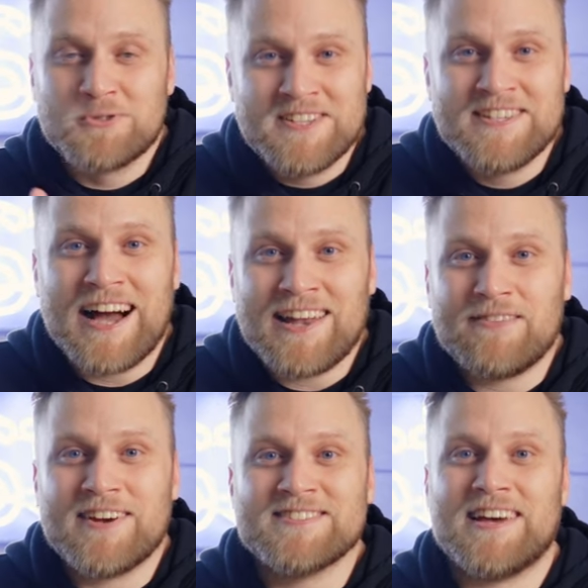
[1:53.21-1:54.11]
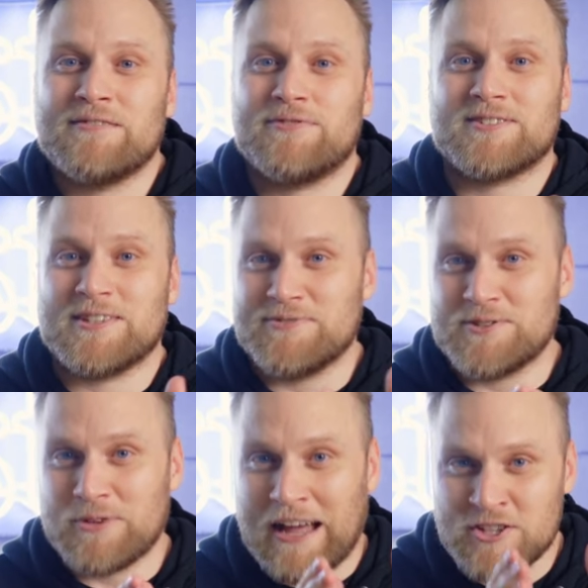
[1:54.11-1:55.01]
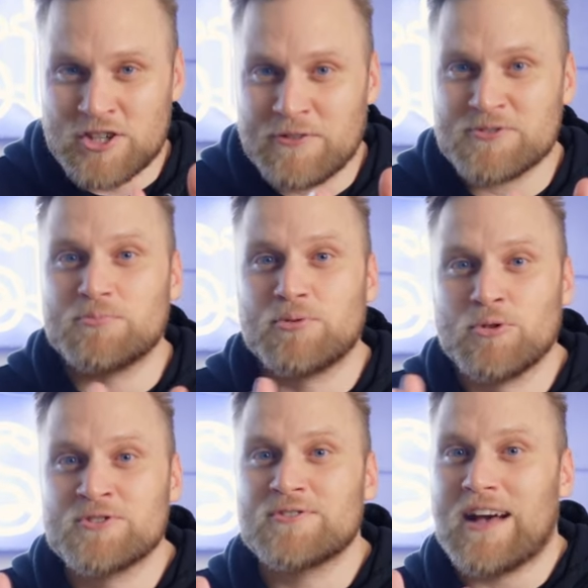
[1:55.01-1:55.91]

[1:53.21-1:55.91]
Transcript: du idealerweise einfach das, was du anschaffst, plus